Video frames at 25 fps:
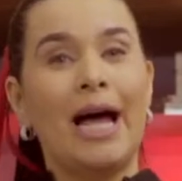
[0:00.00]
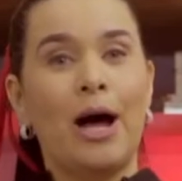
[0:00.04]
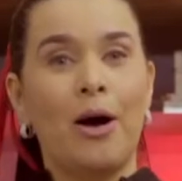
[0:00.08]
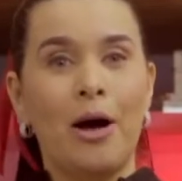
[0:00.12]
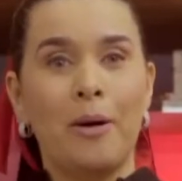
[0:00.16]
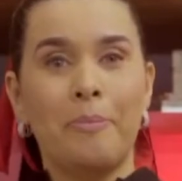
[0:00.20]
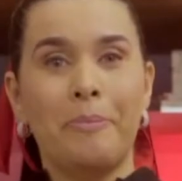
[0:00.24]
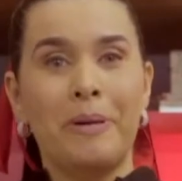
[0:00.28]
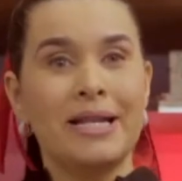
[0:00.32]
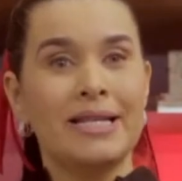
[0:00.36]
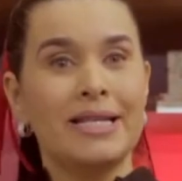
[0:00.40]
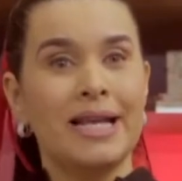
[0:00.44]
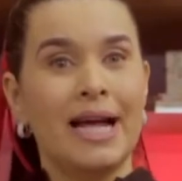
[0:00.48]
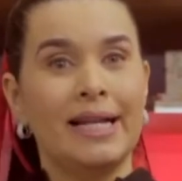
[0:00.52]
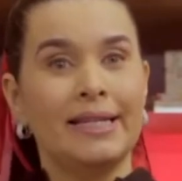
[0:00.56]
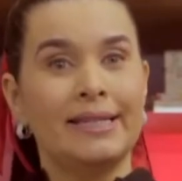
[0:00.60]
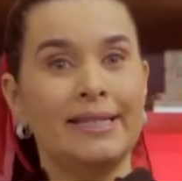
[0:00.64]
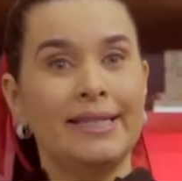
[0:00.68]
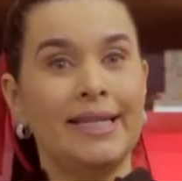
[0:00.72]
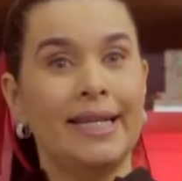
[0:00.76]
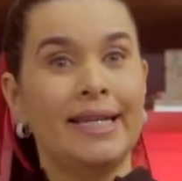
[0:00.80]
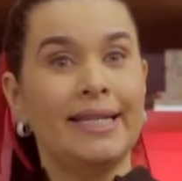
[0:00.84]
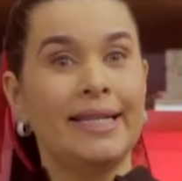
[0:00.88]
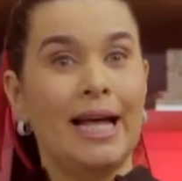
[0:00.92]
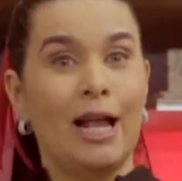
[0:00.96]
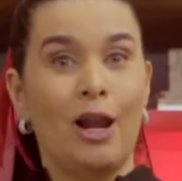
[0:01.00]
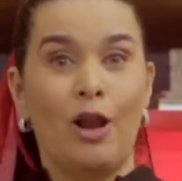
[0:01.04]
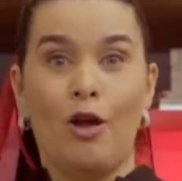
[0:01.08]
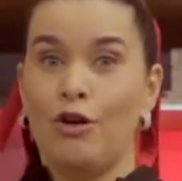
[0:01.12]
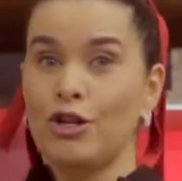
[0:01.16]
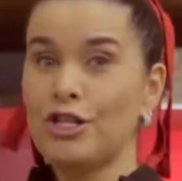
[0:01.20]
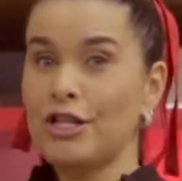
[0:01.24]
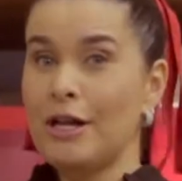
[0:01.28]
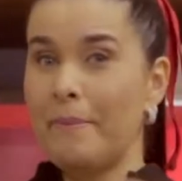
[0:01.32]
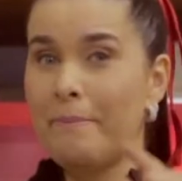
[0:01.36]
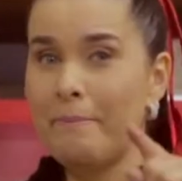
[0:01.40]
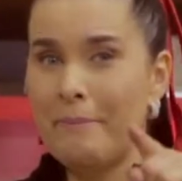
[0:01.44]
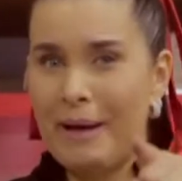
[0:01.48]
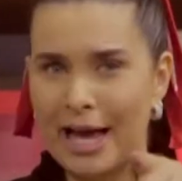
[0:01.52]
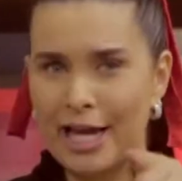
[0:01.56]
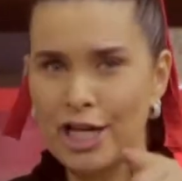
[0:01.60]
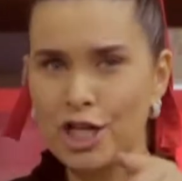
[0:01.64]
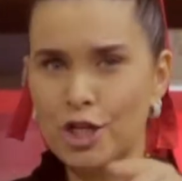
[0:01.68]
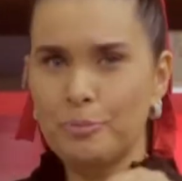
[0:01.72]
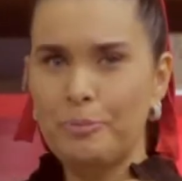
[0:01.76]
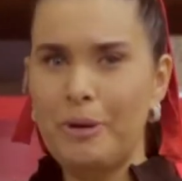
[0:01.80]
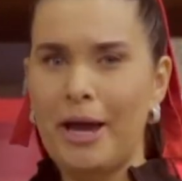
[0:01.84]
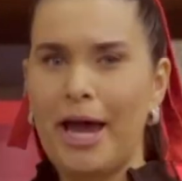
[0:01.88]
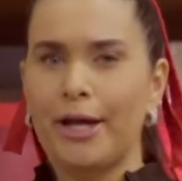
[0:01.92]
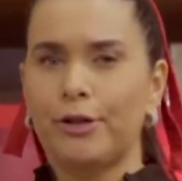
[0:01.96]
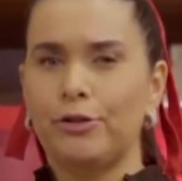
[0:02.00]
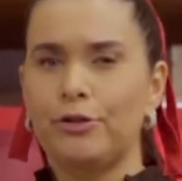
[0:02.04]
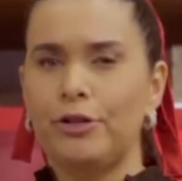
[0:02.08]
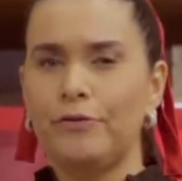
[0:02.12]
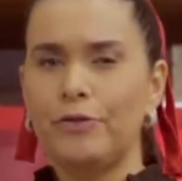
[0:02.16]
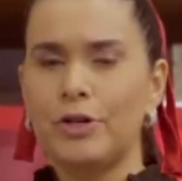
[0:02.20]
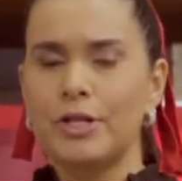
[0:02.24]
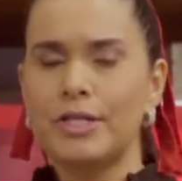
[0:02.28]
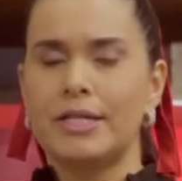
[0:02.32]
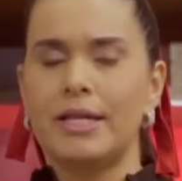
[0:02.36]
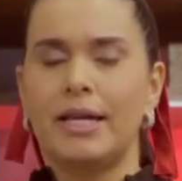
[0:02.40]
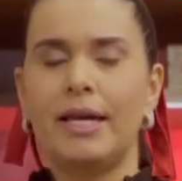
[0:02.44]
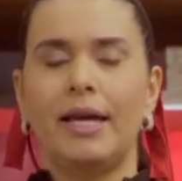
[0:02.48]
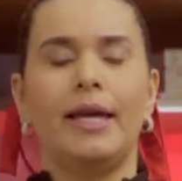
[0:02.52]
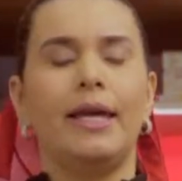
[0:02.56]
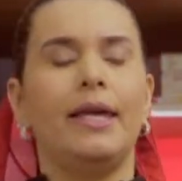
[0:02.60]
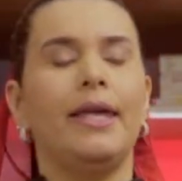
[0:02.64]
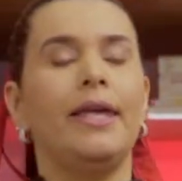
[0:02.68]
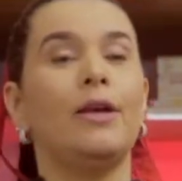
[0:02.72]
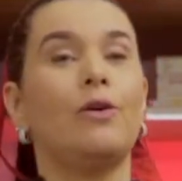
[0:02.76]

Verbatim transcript: Dá uma passadinha na loja mais perto de você